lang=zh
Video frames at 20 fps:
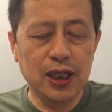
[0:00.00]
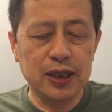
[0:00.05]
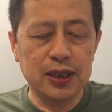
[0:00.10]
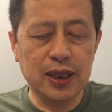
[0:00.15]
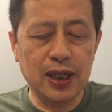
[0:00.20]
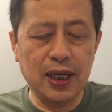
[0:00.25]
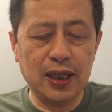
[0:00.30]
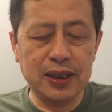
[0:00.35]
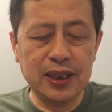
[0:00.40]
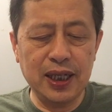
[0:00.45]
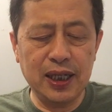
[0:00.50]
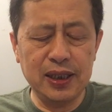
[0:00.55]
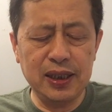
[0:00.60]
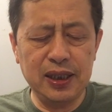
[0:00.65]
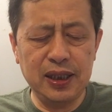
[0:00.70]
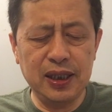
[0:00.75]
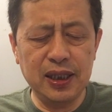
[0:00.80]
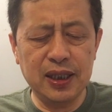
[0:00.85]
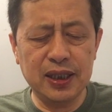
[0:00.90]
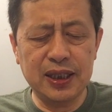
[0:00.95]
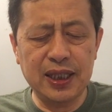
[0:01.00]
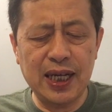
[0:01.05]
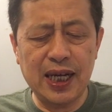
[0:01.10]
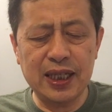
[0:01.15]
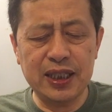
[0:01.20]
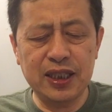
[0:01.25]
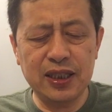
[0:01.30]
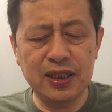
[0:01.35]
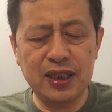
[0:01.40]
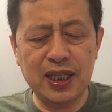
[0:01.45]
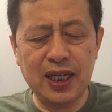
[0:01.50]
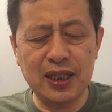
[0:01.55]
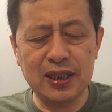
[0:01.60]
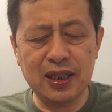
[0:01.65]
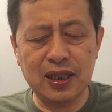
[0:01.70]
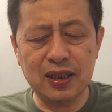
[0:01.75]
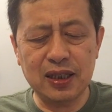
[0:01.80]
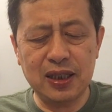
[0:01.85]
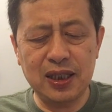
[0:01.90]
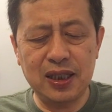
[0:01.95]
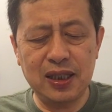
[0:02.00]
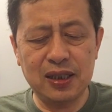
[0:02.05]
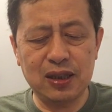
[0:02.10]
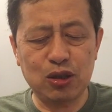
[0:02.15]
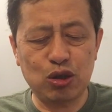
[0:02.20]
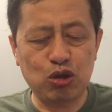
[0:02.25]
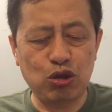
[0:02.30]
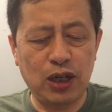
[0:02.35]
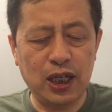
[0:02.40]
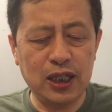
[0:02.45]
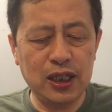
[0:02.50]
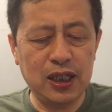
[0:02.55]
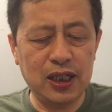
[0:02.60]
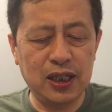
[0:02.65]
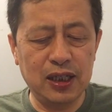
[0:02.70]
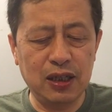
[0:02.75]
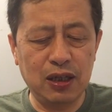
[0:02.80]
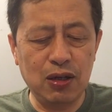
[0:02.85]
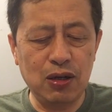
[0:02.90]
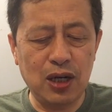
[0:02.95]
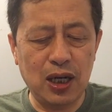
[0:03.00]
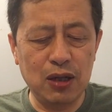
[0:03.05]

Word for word: 这两天，一个嘉兴家长的帖子传得很